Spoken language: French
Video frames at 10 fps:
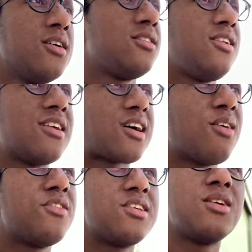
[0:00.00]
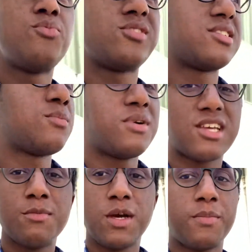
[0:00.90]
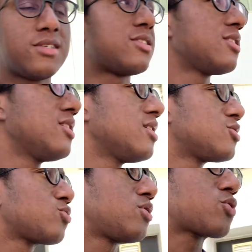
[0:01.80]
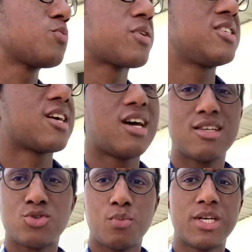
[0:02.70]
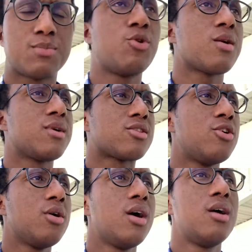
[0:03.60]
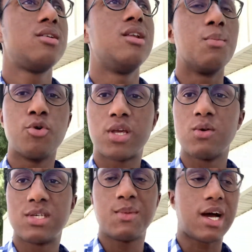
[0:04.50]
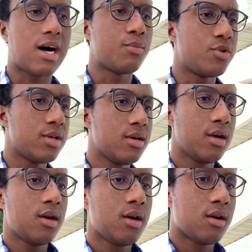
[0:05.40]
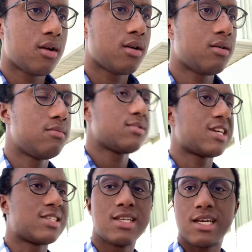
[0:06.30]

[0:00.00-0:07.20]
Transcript: il a travaillé et puis ça s'est pas très bien passé et son entreprise a gardé son passeport et maintenant il est bloqué aux Émirats Arabes Unis. Euh, ça, c'est des